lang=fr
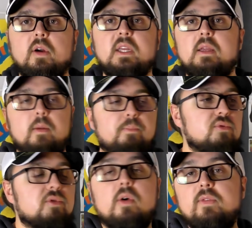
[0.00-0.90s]
qui a
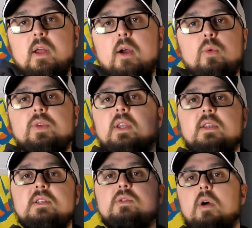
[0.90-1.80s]
plus envie de raconter
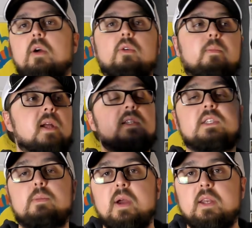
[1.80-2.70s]
des histoires que de
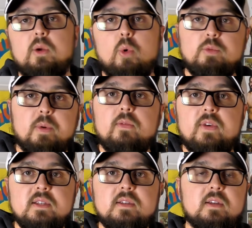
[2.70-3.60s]
participer à des gros
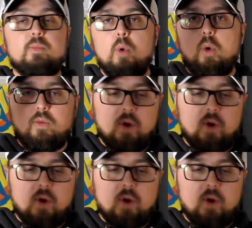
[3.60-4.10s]
spotfests pour euh,